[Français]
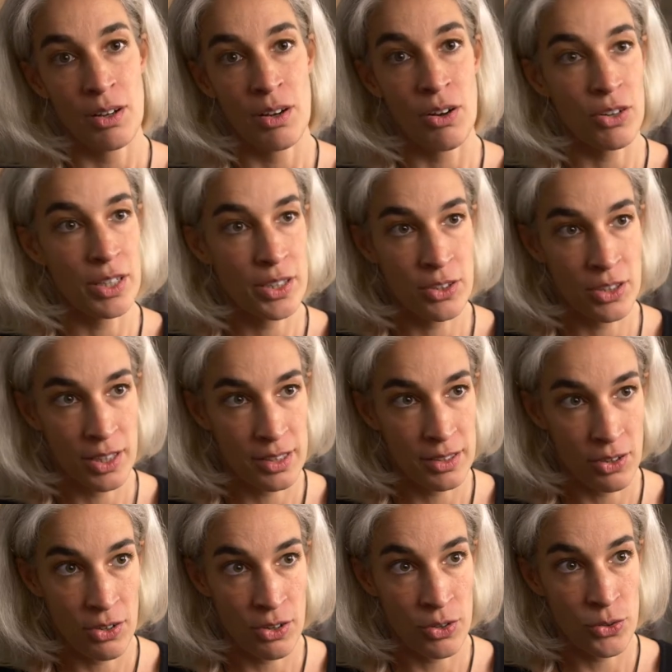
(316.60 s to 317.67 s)
en les
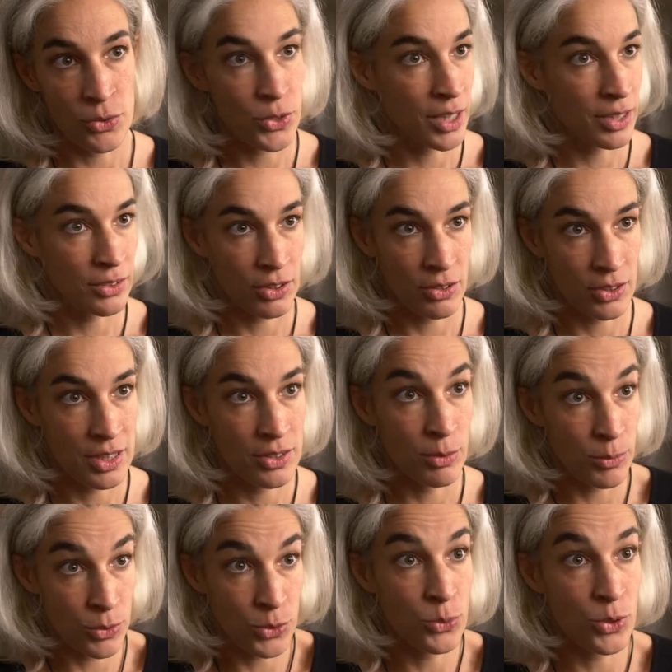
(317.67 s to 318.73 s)
connectant aux acteurs qu'ils
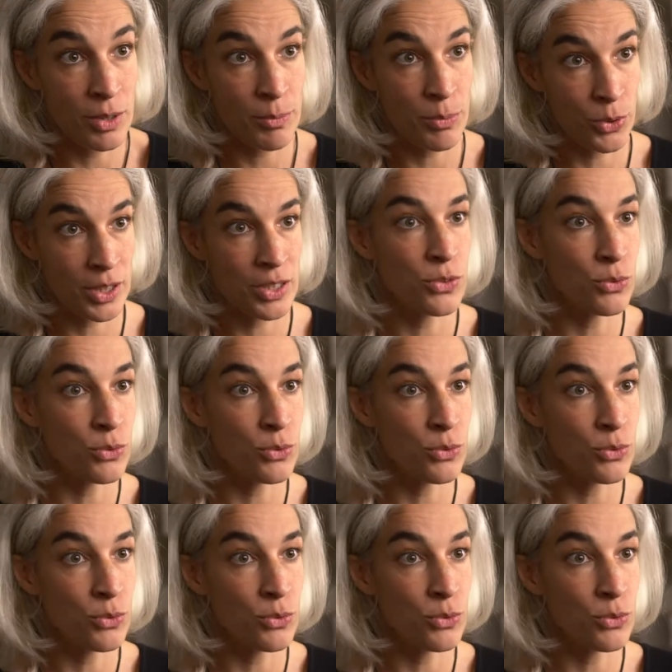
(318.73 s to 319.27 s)
ont besoin pour être